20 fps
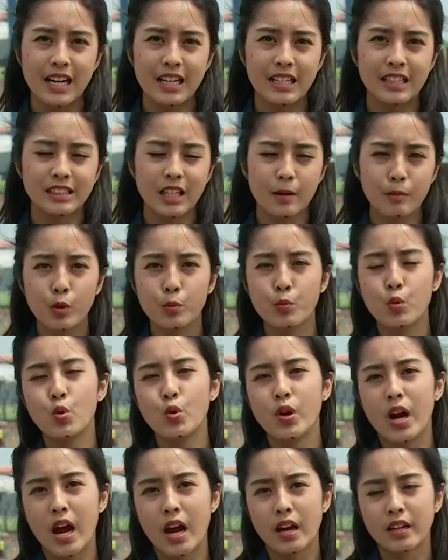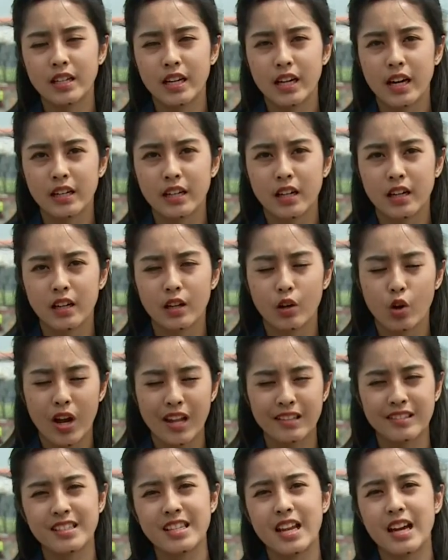uh, tabur bunga dengan uh,
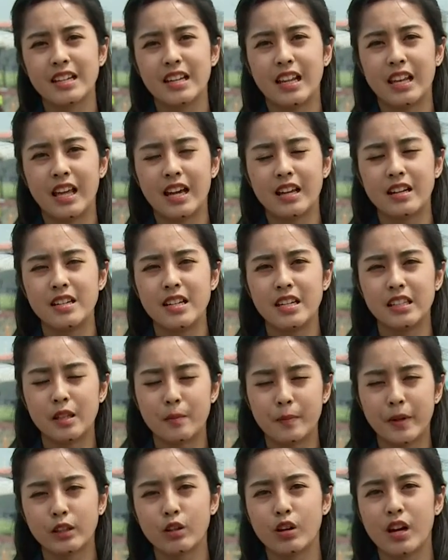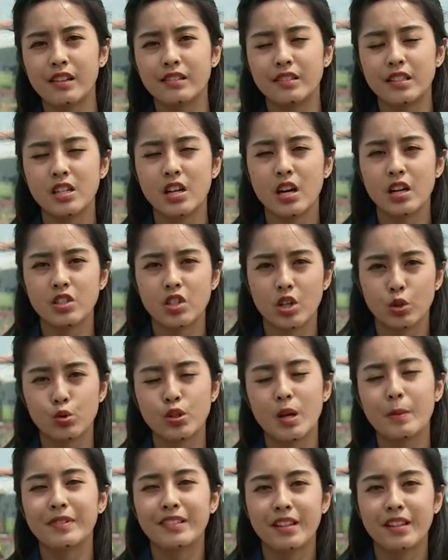lokasinya adalah di tempat lokasi uh, jatuhnya